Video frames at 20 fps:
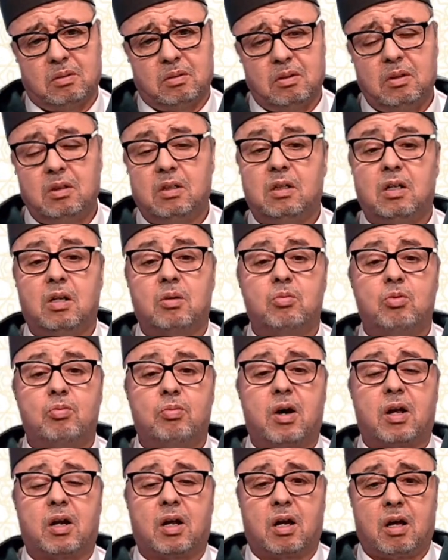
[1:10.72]
الليله
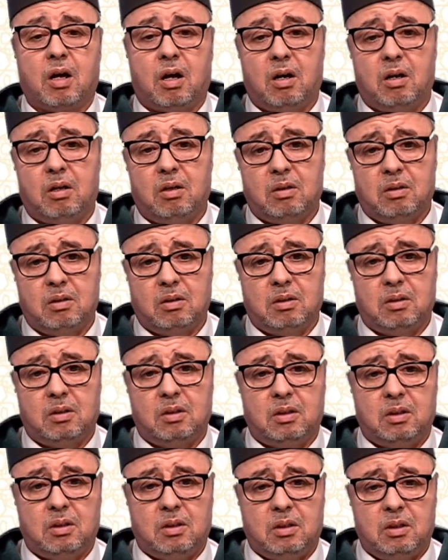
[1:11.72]
المباركه
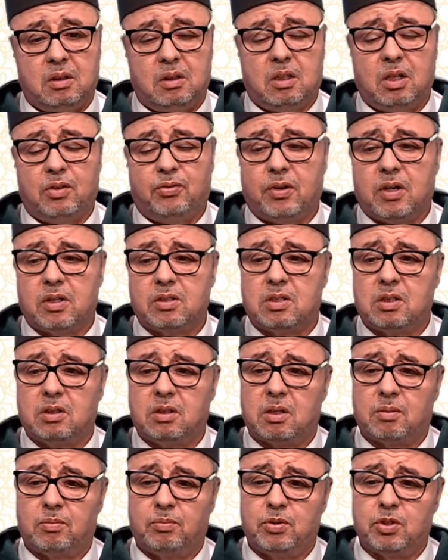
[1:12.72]
اللي قال فيها
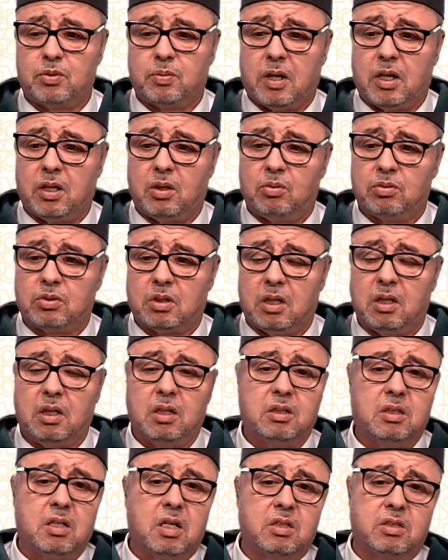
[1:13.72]
سيدي ربي سبحانه وتعالى
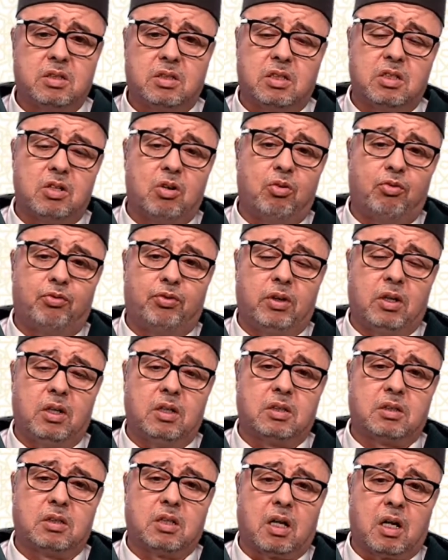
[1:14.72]
انا نزلناه في
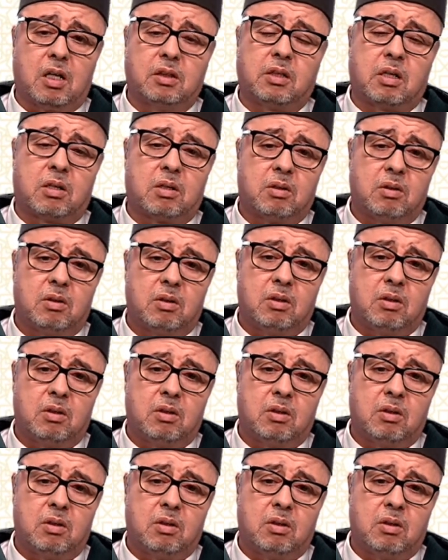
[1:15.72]
ليله القدر